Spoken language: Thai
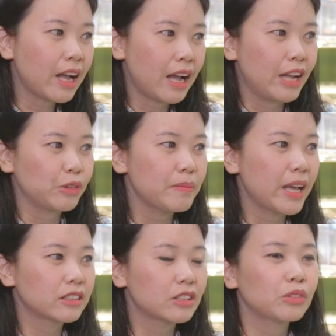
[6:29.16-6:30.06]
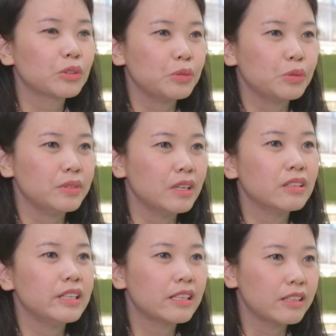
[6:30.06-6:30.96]
เรื่องอาหารคุณแม่ก็จะต้องดูเย
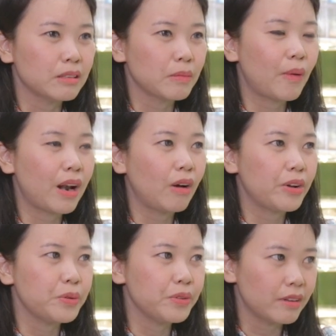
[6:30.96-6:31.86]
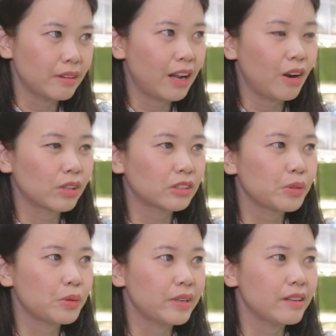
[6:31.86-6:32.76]
อะนิดนึงเพราะว่าเราอายุเยอะแล้วเราก็
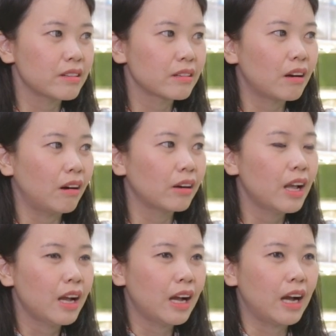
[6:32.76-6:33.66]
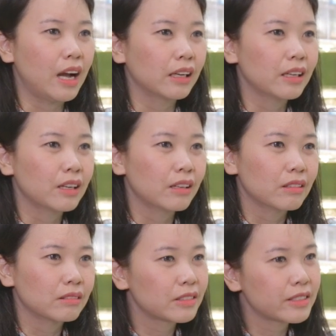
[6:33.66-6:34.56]
ต้องดูในเรื่องของ
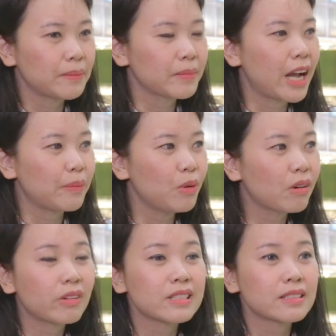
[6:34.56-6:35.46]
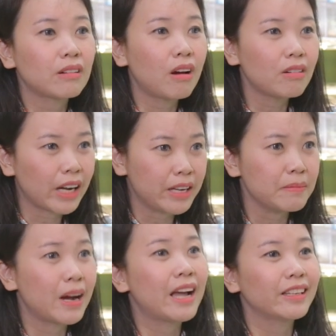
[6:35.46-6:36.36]
จำกัดพวกคอเลสเตอรอลไข
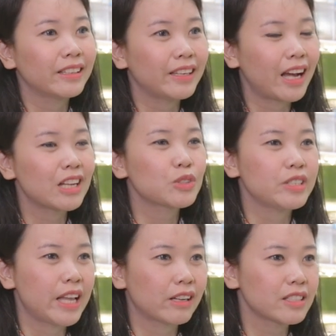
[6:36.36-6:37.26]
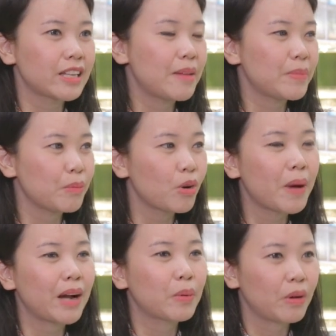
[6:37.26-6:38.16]
มันนะคะส่วนใหญ่ก็จะทานเป็นพวก
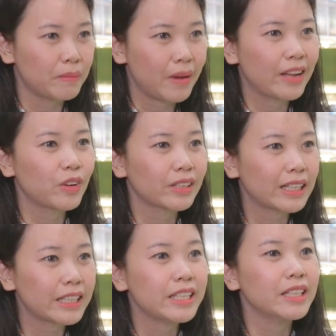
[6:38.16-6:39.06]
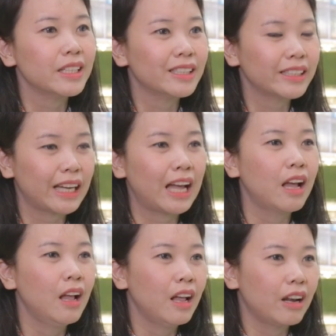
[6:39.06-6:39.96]
ผักผลไม้ค่อนข้างเยอะนะคะ
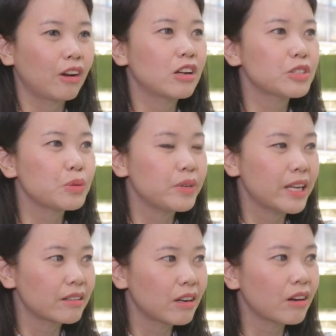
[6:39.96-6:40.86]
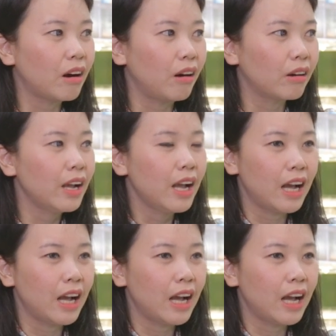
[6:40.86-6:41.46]
แล้วก็จะดูในเรื่องของ